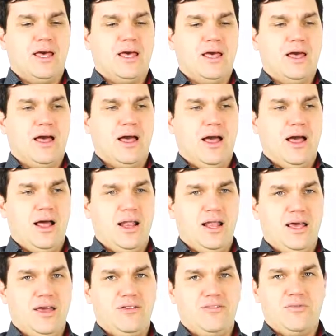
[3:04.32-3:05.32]
E,
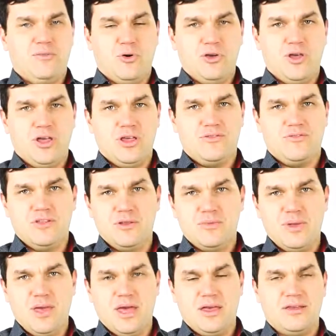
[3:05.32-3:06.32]
ale w mojej
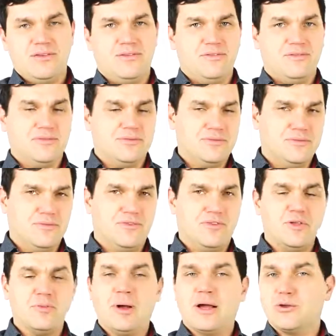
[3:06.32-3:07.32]
firmie i mm,
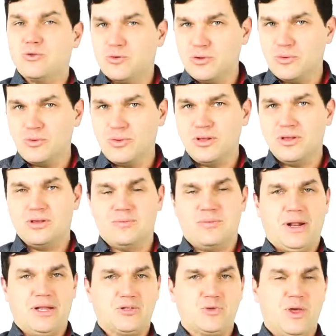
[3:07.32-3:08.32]
firmach, którymi
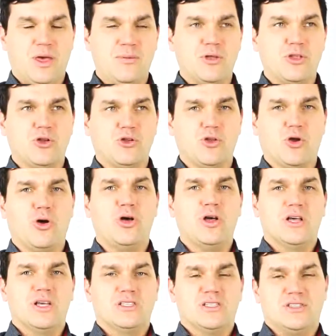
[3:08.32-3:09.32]
pracujemy, no to
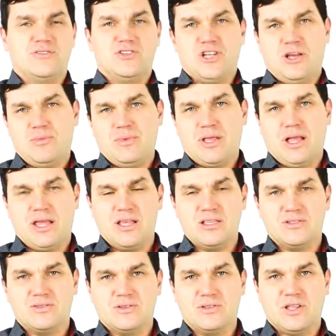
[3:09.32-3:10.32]
zazwyczaj my
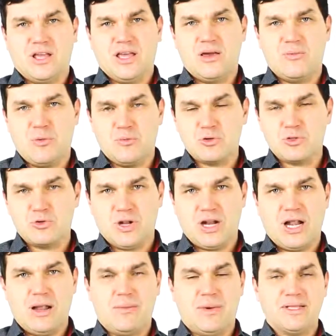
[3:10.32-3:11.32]
takie, takie po prostu
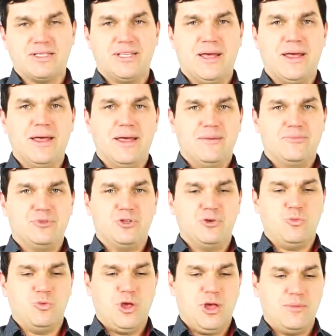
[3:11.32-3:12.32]
reklamacje
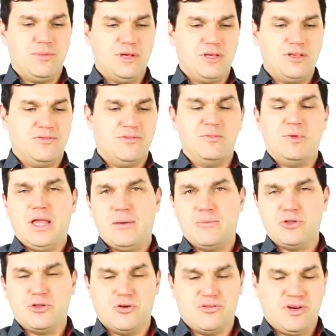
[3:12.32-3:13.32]
przyjmujemy i
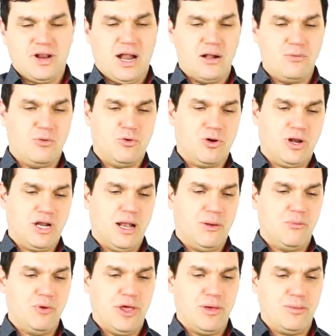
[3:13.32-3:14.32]
wymieniamy towar albo
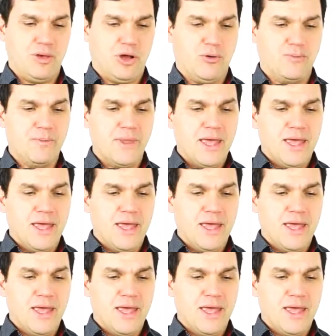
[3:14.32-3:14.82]
reklamujemy go.